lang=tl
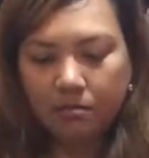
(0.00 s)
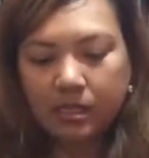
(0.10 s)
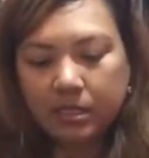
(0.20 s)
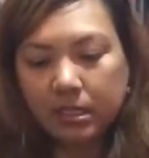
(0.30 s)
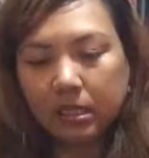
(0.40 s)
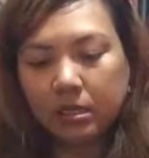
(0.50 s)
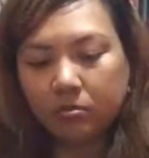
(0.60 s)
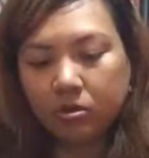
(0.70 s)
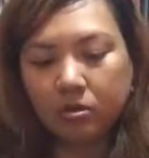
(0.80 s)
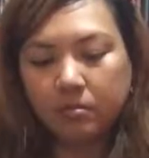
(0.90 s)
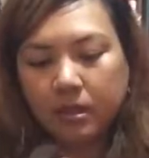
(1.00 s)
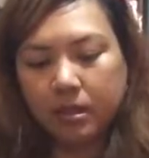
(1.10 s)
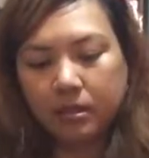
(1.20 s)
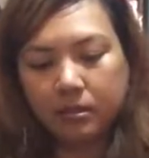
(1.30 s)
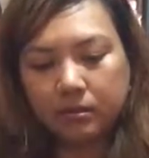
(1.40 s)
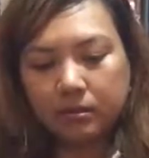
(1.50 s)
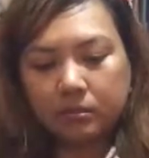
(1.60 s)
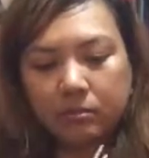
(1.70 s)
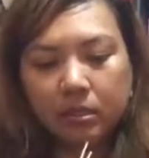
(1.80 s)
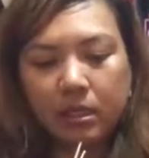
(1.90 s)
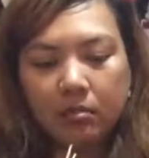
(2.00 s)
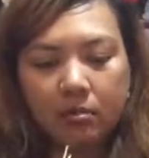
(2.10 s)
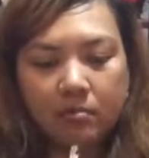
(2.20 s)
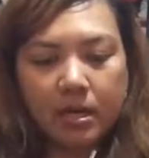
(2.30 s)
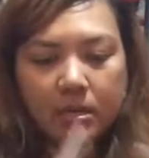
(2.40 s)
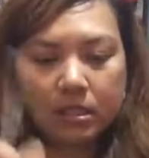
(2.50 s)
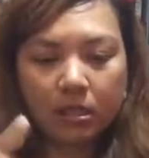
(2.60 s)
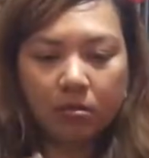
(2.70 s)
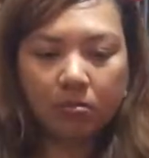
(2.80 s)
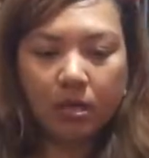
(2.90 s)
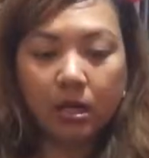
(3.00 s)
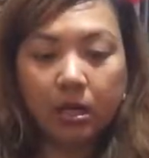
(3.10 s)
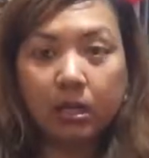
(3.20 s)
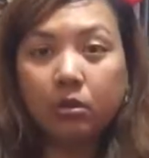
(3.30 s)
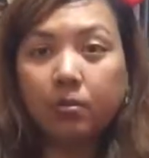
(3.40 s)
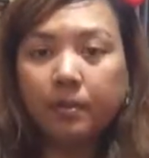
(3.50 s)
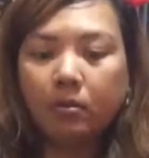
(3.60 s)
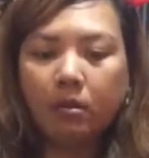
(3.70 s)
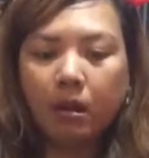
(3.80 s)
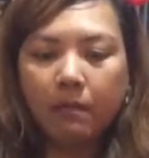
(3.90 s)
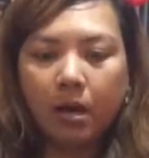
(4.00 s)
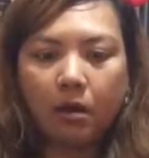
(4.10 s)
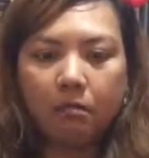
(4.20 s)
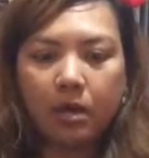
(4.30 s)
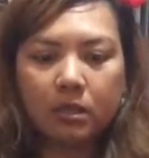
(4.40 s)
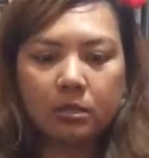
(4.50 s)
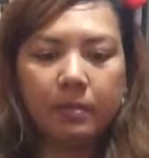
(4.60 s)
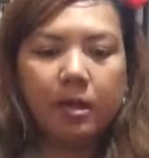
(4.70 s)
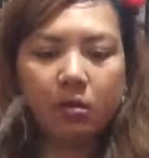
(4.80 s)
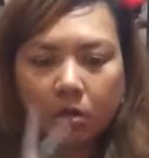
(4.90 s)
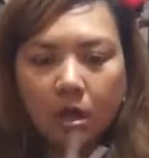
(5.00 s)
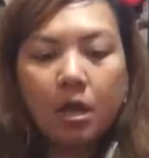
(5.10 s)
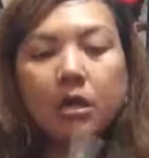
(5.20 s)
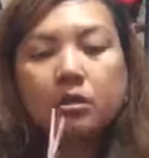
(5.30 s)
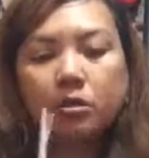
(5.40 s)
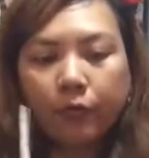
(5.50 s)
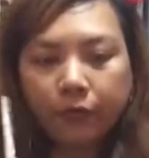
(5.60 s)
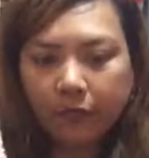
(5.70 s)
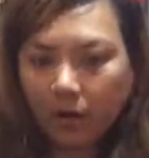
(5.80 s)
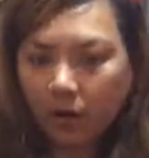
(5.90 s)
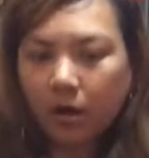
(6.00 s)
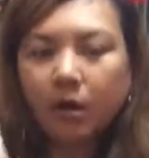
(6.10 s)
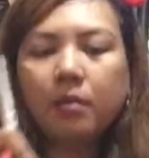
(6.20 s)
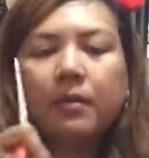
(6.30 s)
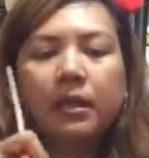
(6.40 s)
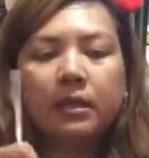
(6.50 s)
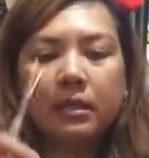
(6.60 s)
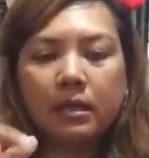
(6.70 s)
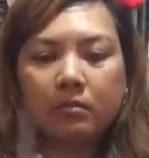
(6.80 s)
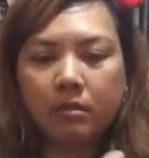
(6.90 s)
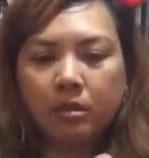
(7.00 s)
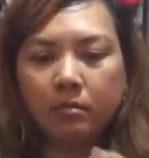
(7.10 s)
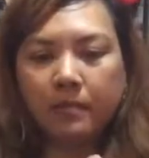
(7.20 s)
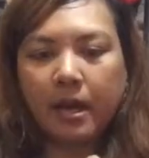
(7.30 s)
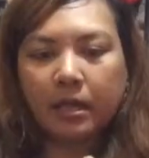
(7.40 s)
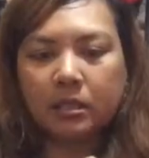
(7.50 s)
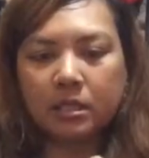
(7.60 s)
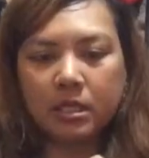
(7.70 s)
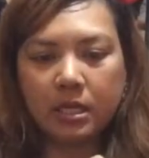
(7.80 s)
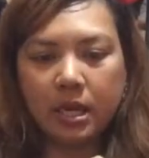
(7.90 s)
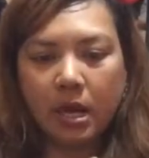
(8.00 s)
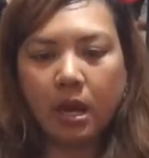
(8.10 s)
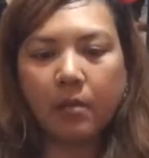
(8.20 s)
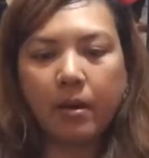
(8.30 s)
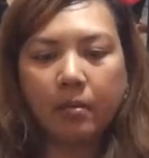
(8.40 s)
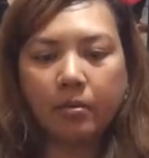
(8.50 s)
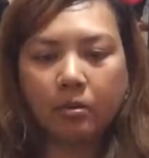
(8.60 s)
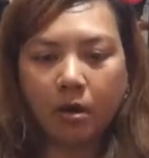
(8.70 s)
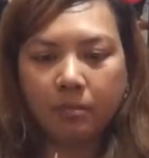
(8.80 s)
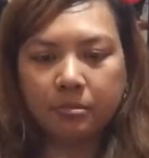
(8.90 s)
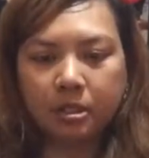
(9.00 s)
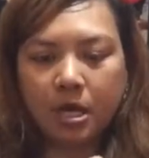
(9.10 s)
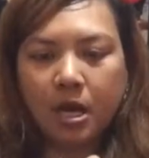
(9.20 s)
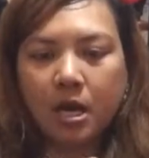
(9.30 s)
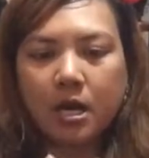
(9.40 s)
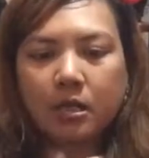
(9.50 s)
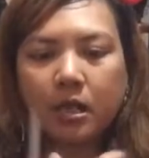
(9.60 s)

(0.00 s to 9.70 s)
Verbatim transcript: minsan alam nyo naman, madaling mabasag yung mga ganito pag walang mga packs. Pero, So far, maganda naman yung packaging niya. Naka-bubble wrap siya.